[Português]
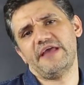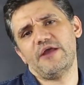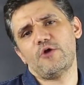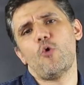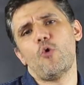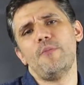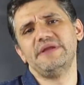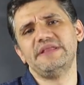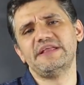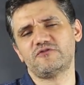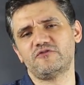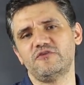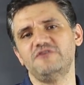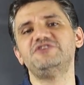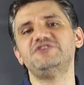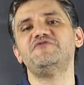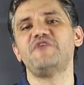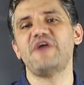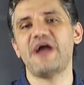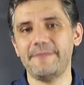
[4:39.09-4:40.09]

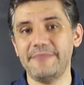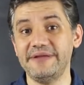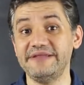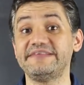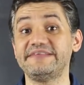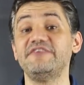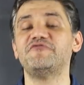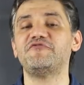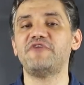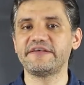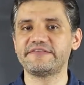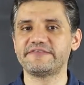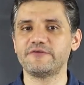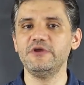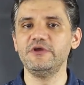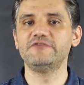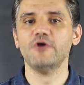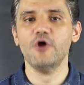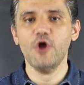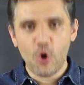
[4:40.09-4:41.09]
recomendações de ferramentas que
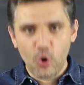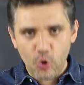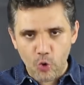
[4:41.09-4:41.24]
façam isso,